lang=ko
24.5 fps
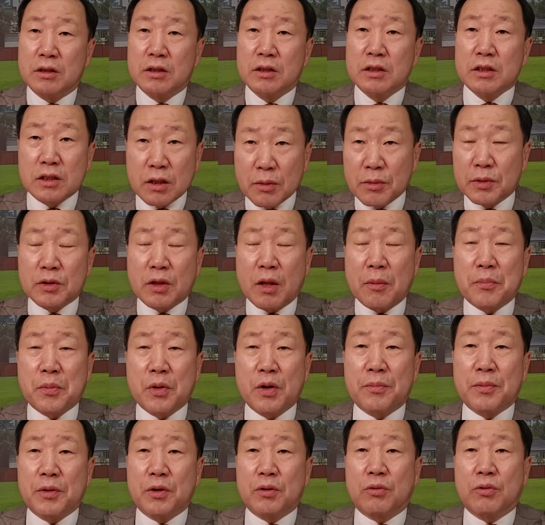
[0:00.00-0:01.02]
이재명
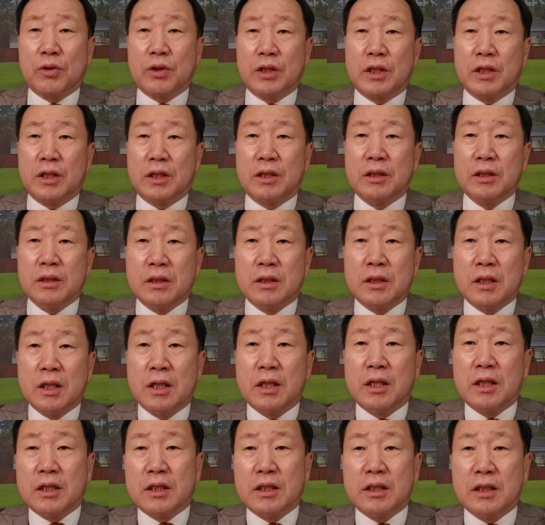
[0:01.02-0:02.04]
대표의 변호인인
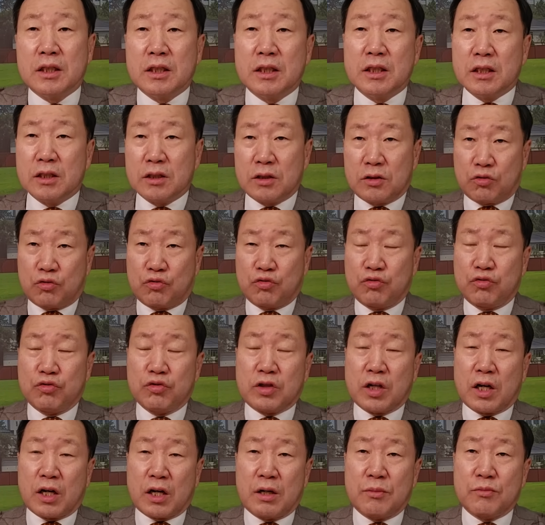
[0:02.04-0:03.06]

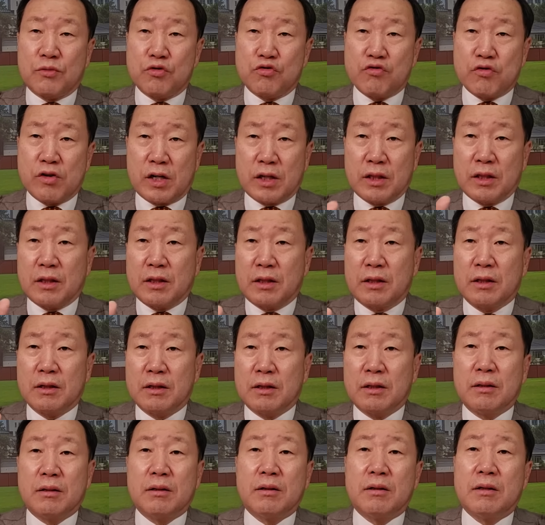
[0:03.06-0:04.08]
이두 사람을 위한
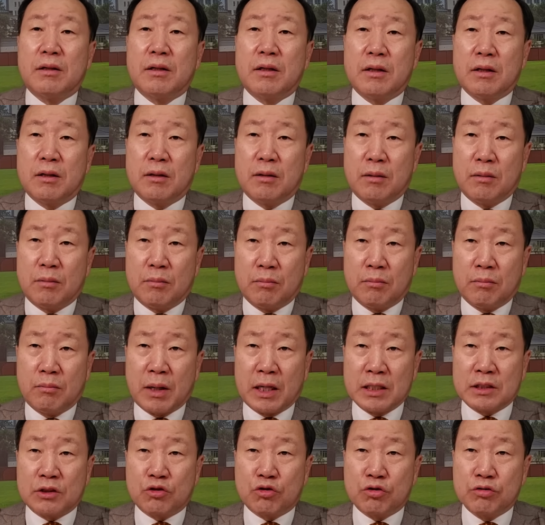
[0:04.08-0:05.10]

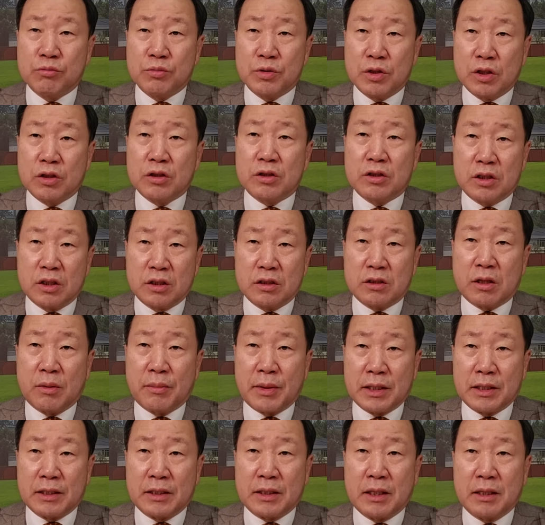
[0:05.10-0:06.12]
맞춤형
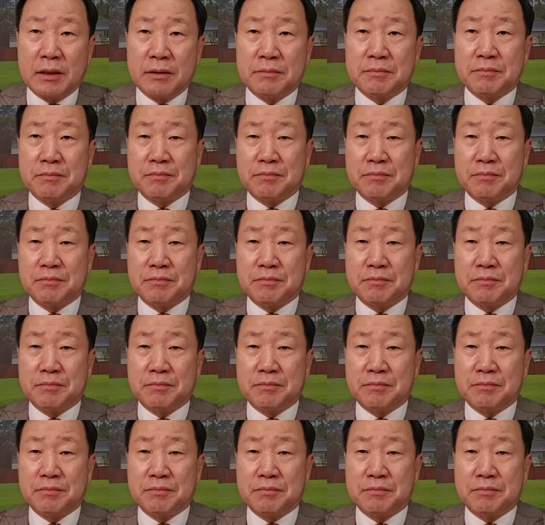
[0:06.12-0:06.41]
시스템 아니냐.